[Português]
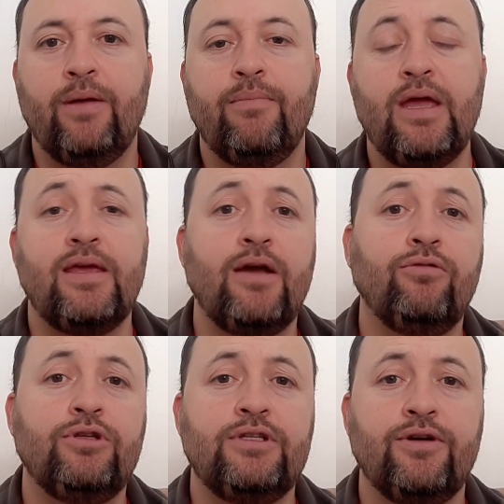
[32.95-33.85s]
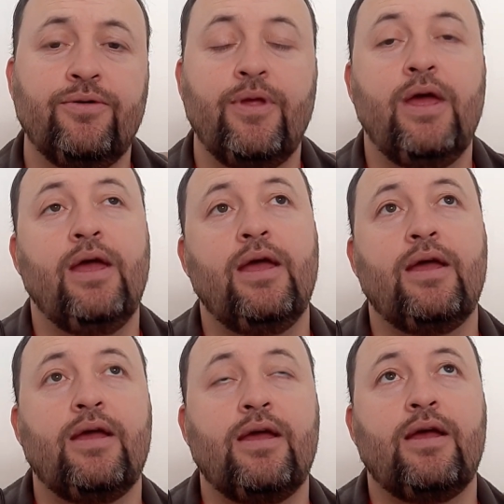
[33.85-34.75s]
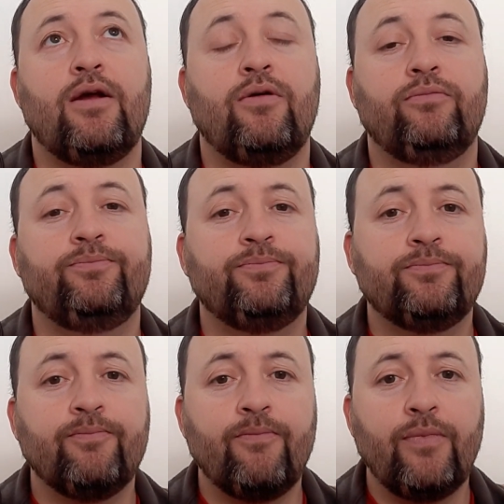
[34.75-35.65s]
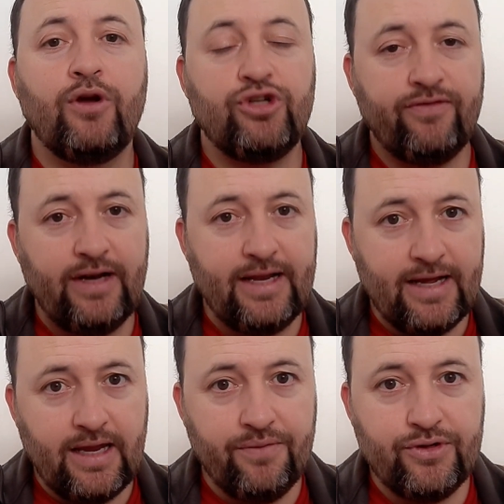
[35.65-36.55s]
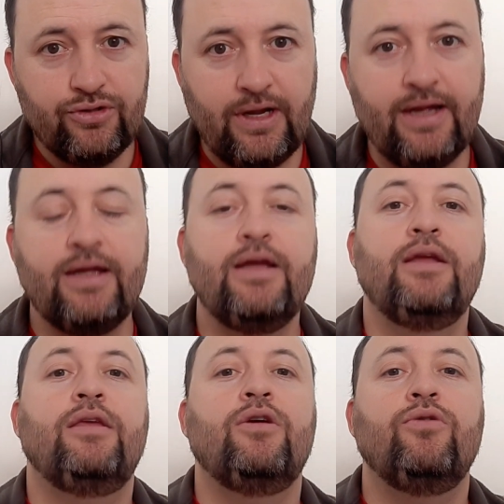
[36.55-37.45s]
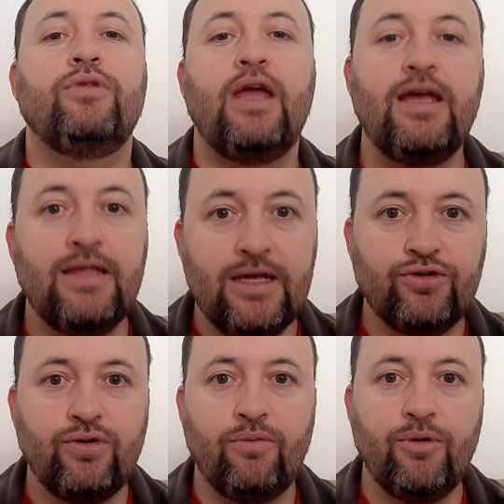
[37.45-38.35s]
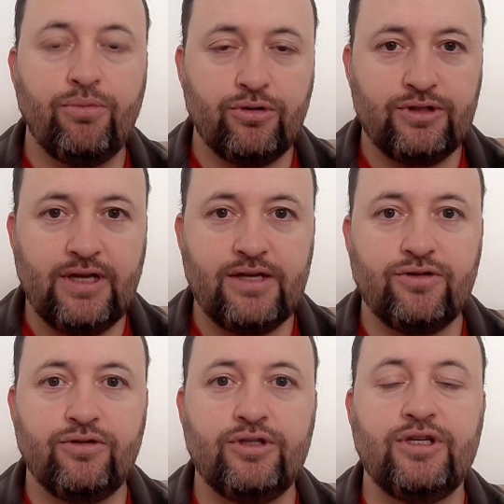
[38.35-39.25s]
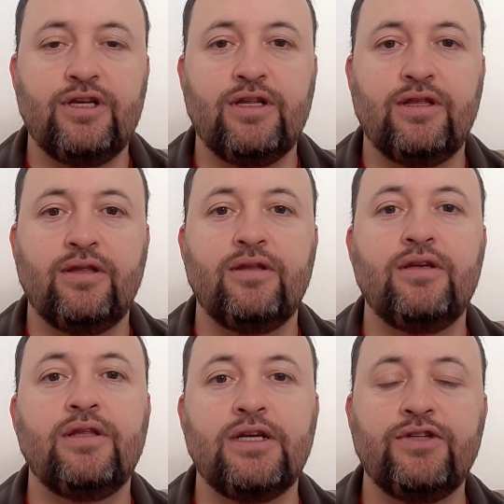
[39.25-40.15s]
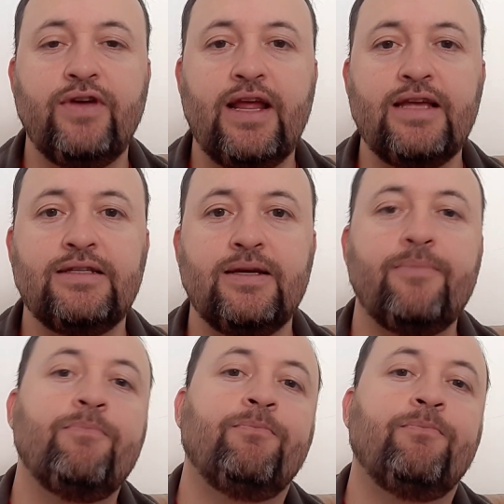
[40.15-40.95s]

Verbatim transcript: Bem, o que aconteceu? É, eu já falei naquele vídeo lá que eu dei início ao meu processo de, de transferência,